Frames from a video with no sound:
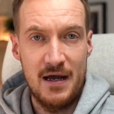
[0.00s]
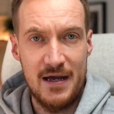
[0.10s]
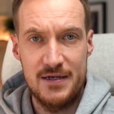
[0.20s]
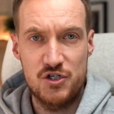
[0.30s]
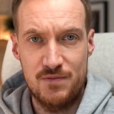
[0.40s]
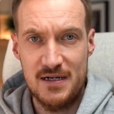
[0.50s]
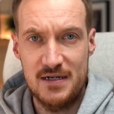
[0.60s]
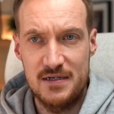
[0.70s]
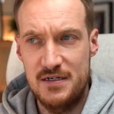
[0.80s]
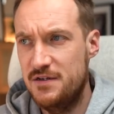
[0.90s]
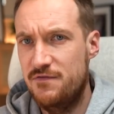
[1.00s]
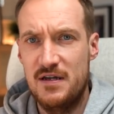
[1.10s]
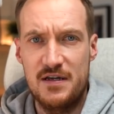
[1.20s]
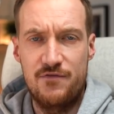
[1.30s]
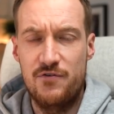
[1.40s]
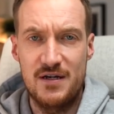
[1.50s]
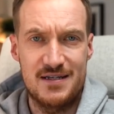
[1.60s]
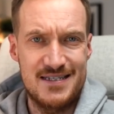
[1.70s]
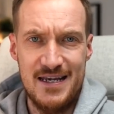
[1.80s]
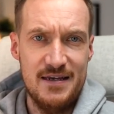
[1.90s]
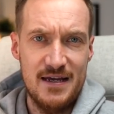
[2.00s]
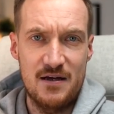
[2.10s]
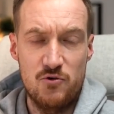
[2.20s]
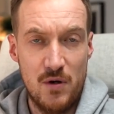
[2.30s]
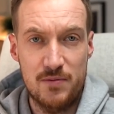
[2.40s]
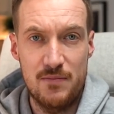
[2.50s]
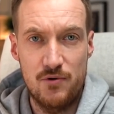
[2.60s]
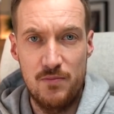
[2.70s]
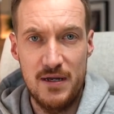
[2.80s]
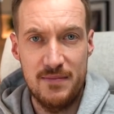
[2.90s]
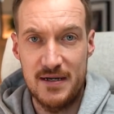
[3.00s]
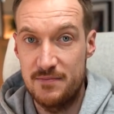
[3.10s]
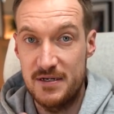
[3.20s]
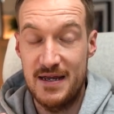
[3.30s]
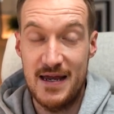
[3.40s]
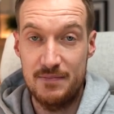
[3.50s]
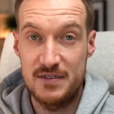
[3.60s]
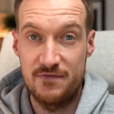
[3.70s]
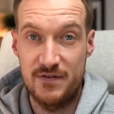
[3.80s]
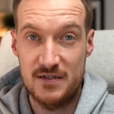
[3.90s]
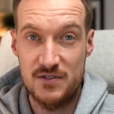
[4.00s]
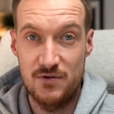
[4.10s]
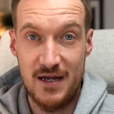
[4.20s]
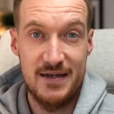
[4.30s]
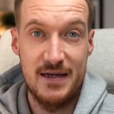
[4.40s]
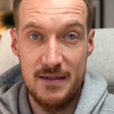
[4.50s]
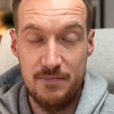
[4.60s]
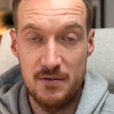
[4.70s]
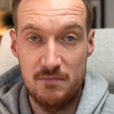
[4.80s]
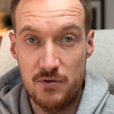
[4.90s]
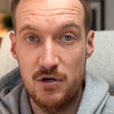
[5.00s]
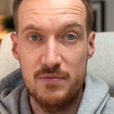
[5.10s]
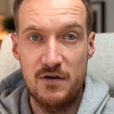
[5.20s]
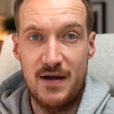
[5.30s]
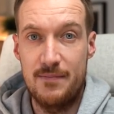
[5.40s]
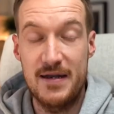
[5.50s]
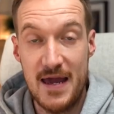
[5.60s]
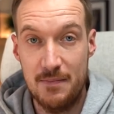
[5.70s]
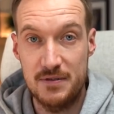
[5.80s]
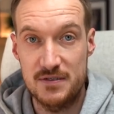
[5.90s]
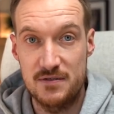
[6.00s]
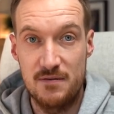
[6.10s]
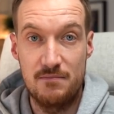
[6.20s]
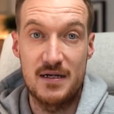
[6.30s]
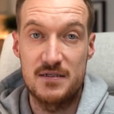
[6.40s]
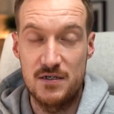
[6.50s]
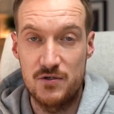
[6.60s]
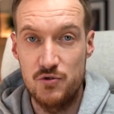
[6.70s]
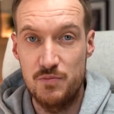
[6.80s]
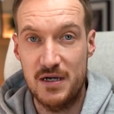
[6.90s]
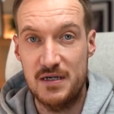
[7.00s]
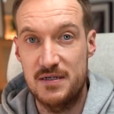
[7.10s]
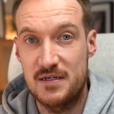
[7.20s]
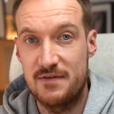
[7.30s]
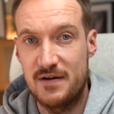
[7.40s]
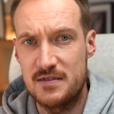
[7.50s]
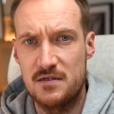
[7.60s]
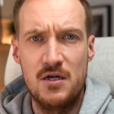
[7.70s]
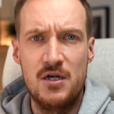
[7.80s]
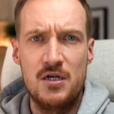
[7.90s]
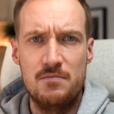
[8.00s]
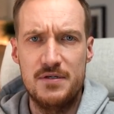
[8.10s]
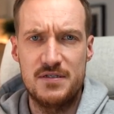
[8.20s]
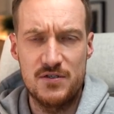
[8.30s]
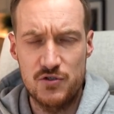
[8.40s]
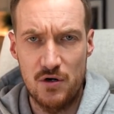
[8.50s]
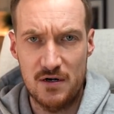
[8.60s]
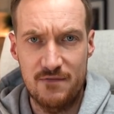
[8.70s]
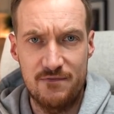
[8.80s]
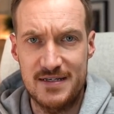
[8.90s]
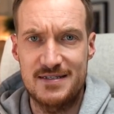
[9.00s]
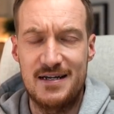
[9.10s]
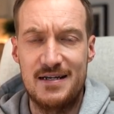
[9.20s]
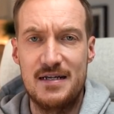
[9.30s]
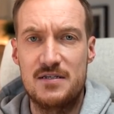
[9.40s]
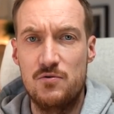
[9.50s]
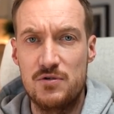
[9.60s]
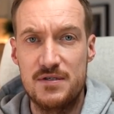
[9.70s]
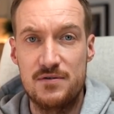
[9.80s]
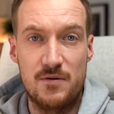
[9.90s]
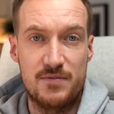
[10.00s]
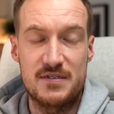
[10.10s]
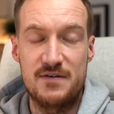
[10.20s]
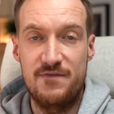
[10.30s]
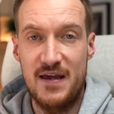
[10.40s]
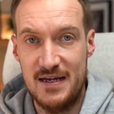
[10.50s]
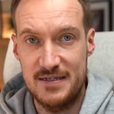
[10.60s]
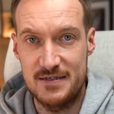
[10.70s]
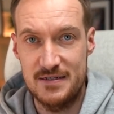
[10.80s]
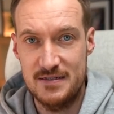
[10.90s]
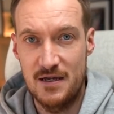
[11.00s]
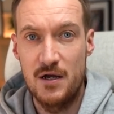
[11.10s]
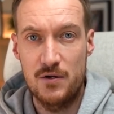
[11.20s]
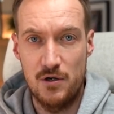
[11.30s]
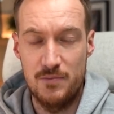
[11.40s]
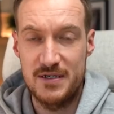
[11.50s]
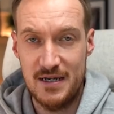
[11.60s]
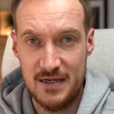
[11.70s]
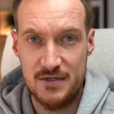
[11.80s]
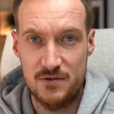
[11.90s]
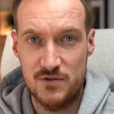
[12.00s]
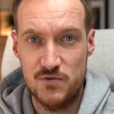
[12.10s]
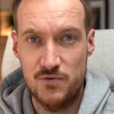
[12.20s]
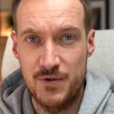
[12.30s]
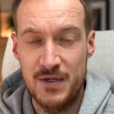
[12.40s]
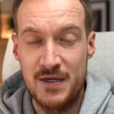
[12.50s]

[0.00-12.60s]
Eine Schwangere, die vielleicht vorher zehn Jahre überhaupt kein Problem hatte mit einer Herpesinfektion an der Lippe, bekommt auf einmal einen Herpes. Macht sich natürlich berechtigterweise ein bisschen Sorgen, was da denn jetzt los ist und ob das gefährlich ist, komme ich gleich noch zu.